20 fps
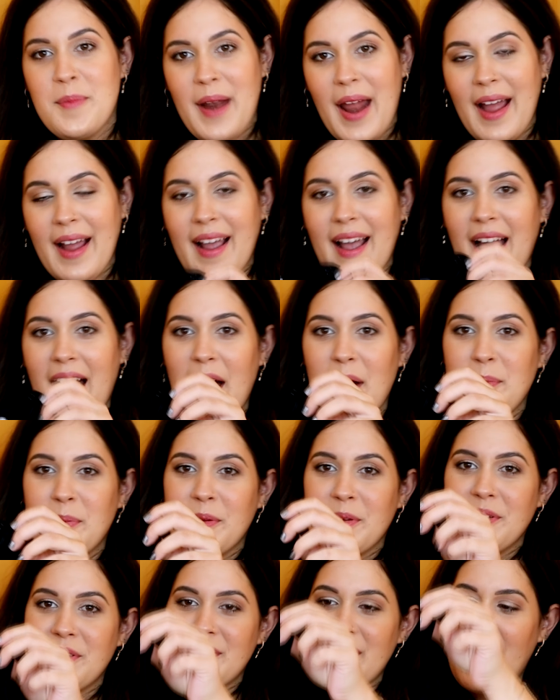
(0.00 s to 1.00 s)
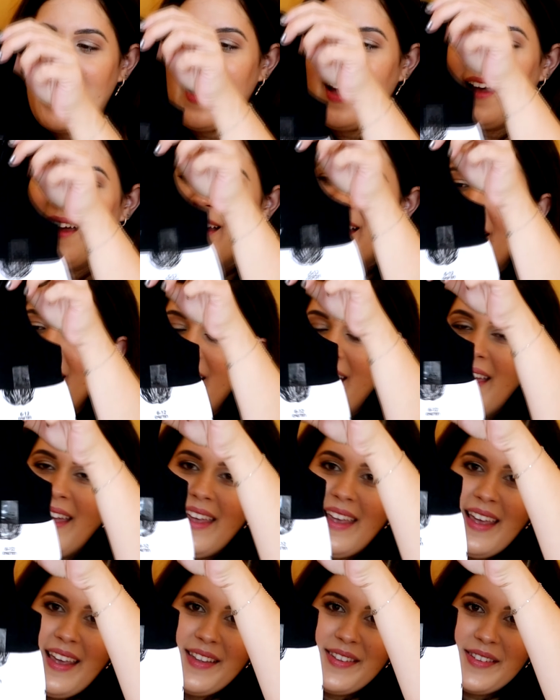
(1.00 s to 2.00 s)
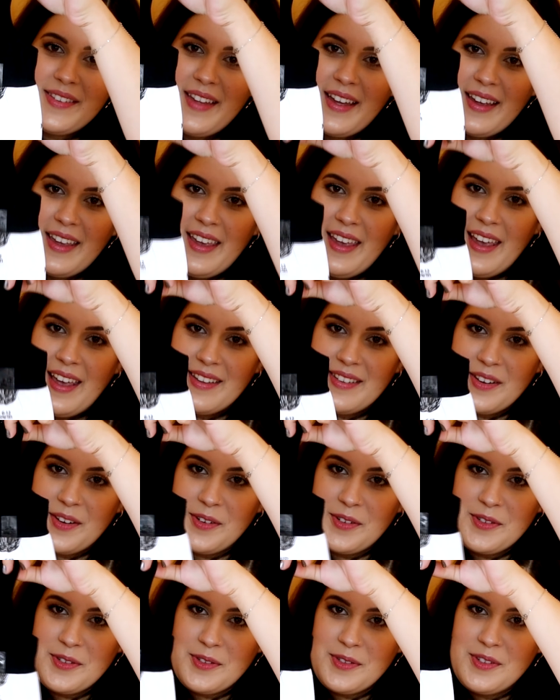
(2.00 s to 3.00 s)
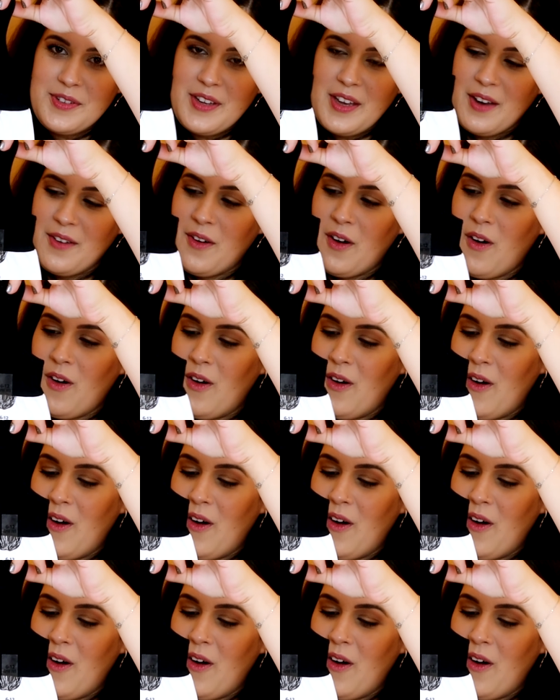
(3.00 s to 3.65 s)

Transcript: pra cá, pro chá, isso daqui, esse conjuntinho.